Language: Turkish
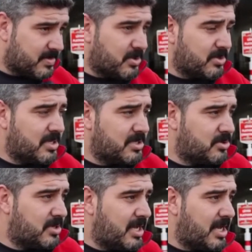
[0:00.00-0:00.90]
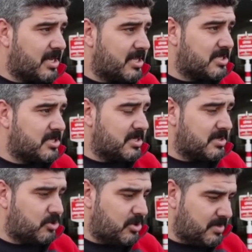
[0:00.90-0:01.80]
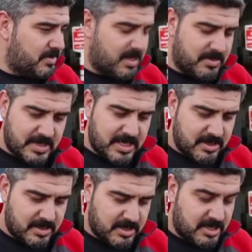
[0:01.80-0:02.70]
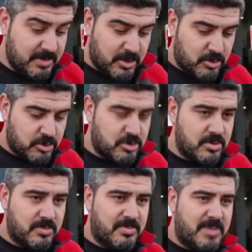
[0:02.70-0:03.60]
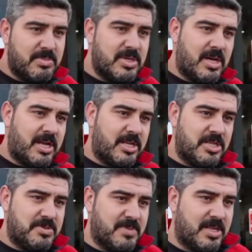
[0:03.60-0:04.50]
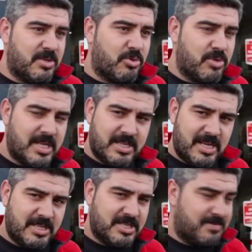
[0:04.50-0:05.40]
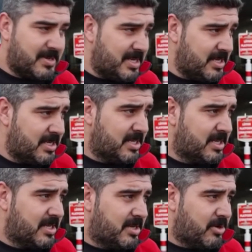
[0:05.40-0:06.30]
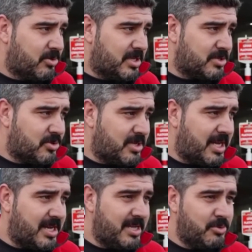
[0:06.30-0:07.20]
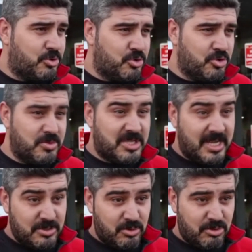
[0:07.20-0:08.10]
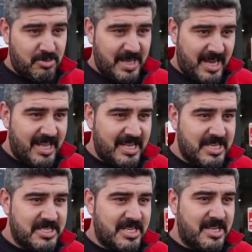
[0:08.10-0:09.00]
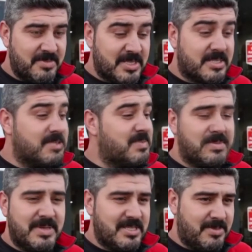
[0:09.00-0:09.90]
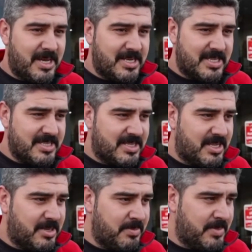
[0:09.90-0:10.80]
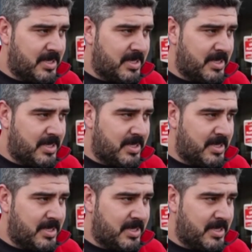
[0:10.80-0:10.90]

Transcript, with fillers: Ondan sonra arkadaşa söyledim dedim sen kimle konuştun? Ben bir arkadaşım var dedi onun adını alacağım falan. Ondan sonra araya üçüncü bir şahıs olduğunu ben anlayınca dedim ki siz birbirinizi bir arasanıza dedim.